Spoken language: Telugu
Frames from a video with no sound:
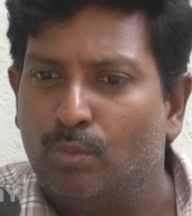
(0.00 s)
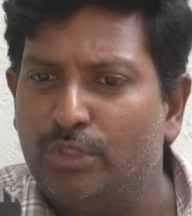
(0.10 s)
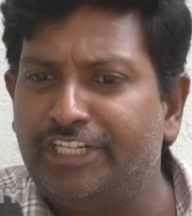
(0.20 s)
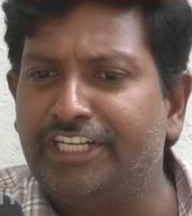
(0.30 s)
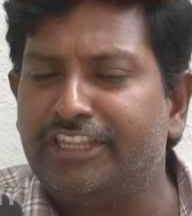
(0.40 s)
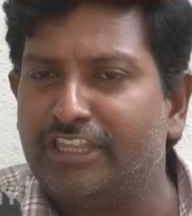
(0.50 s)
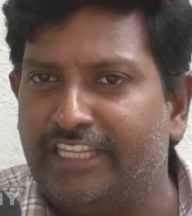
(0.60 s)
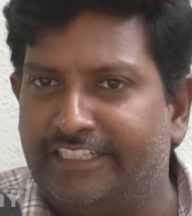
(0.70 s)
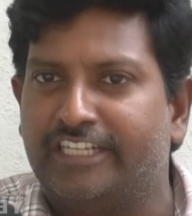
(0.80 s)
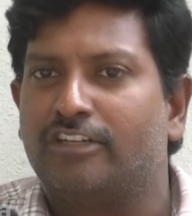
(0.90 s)
ఉట్టి
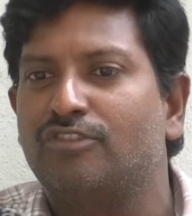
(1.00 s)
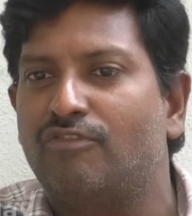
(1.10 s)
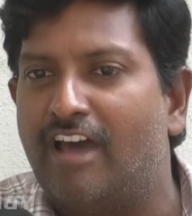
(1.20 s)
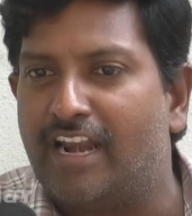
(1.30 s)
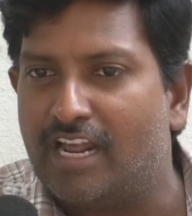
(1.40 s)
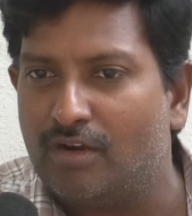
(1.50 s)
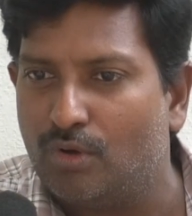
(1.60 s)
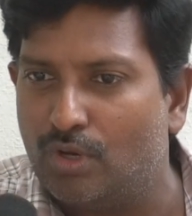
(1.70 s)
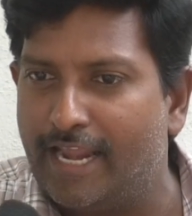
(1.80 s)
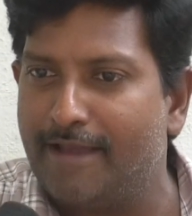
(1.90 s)
తిట్టడం
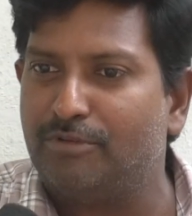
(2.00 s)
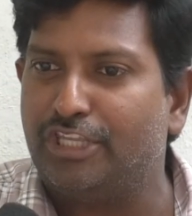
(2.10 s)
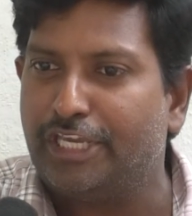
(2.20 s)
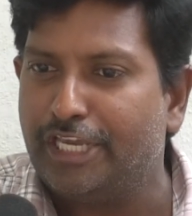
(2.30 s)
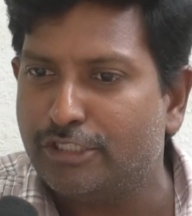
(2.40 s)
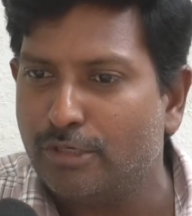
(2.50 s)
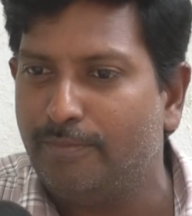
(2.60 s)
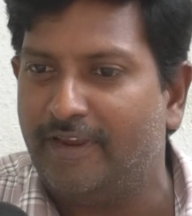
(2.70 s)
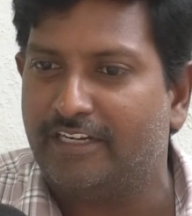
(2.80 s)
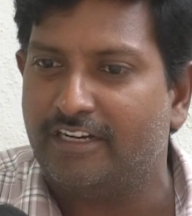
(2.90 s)
ద్వారానో లేకపోతే కేసులు
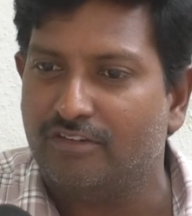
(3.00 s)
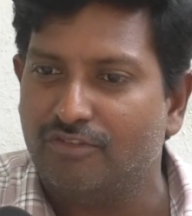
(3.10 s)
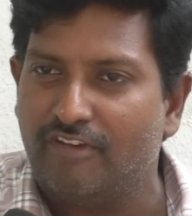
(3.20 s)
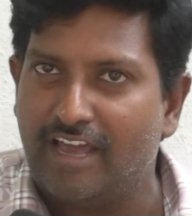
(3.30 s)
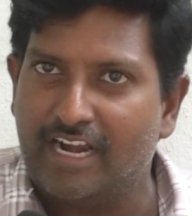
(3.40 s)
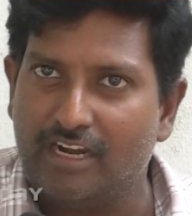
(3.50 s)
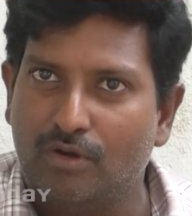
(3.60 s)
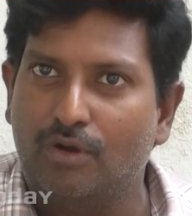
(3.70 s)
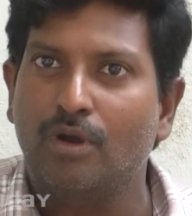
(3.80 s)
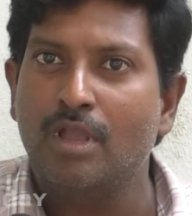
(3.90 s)
పెట్టడం ద్వారానో